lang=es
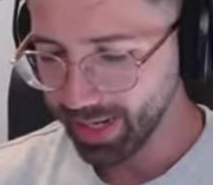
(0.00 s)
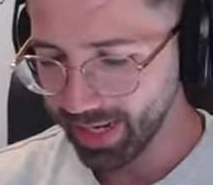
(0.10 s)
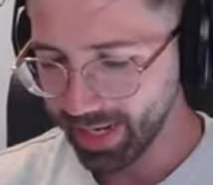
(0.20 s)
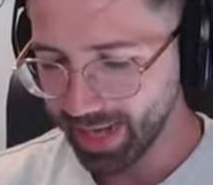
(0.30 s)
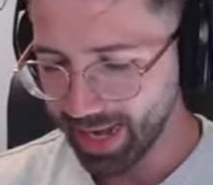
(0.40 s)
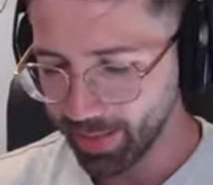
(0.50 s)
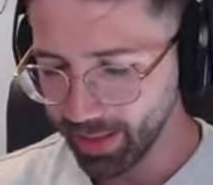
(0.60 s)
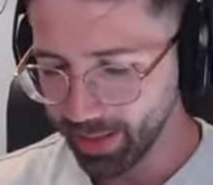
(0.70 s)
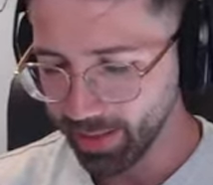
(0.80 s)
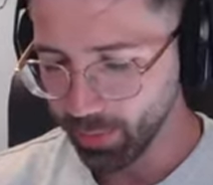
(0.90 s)
en la
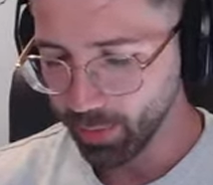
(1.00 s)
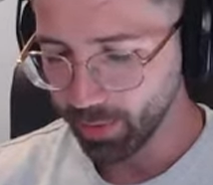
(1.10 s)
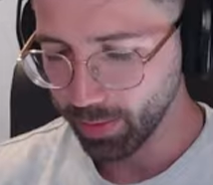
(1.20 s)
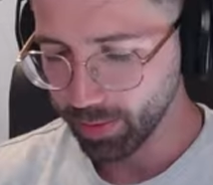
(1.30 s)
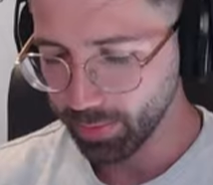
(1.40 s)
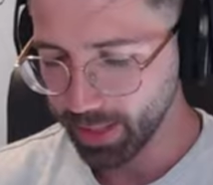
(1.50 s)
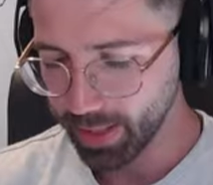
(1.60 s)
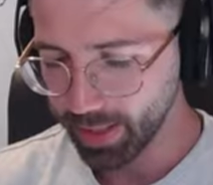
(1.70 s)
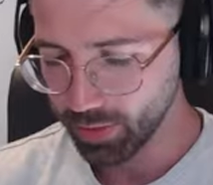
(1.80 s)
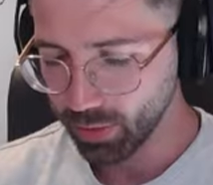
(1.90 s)
vida. Bueno, vamos a
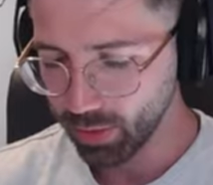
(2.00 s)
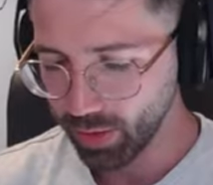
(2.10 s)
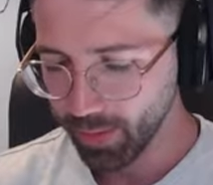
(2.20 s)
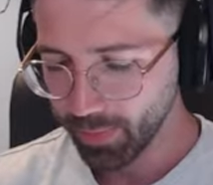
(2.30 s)
pillar esto.